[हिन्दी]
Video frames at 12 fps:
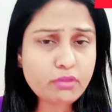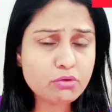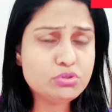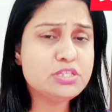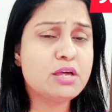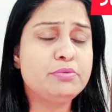
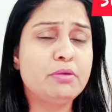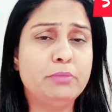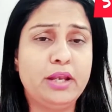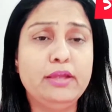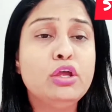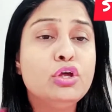उस हिसाब से आप
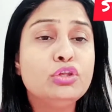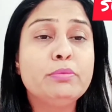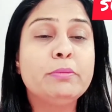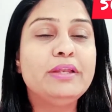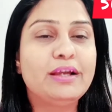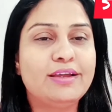बनाए तो मैं
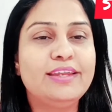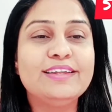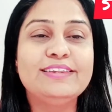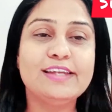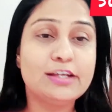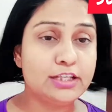भी लगाने का
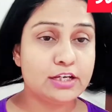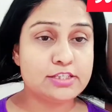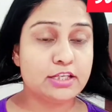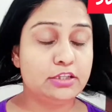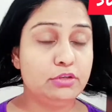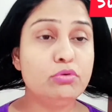तरीका दिखा
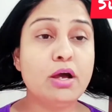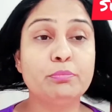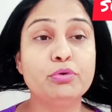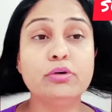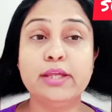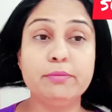सकती हूँ
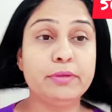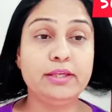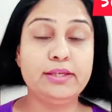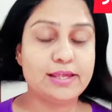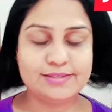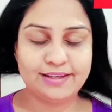आपको कि भाई
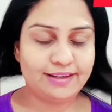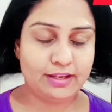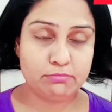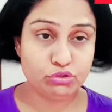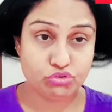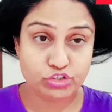कैसे लगाना है
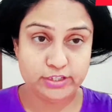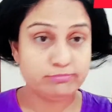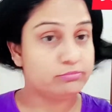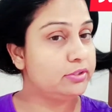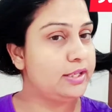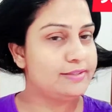मैं तो
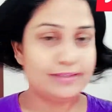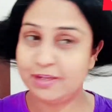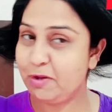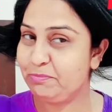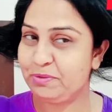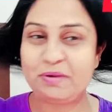चलिए देख सकते हैं
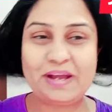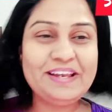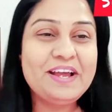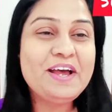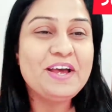आप मेरे बाल